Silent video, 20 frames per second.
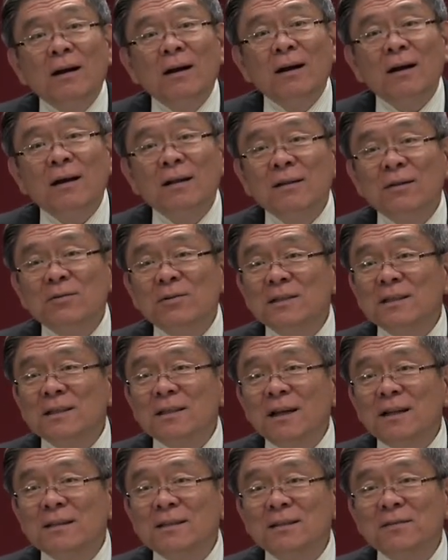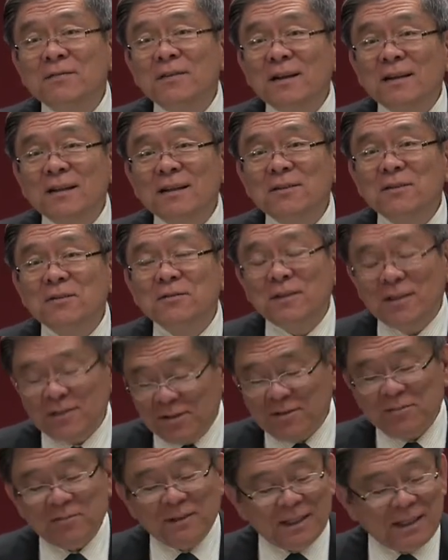啊，对不起啊，西方跟东方
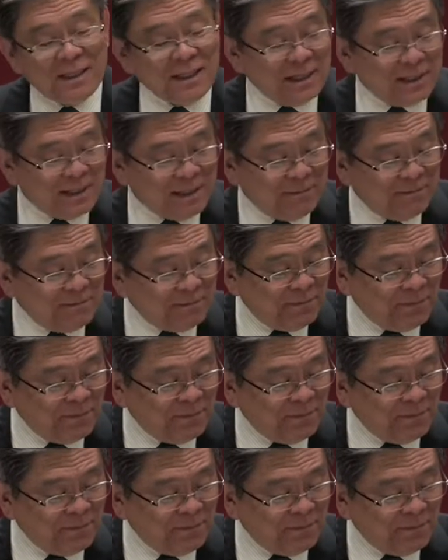是不一样的。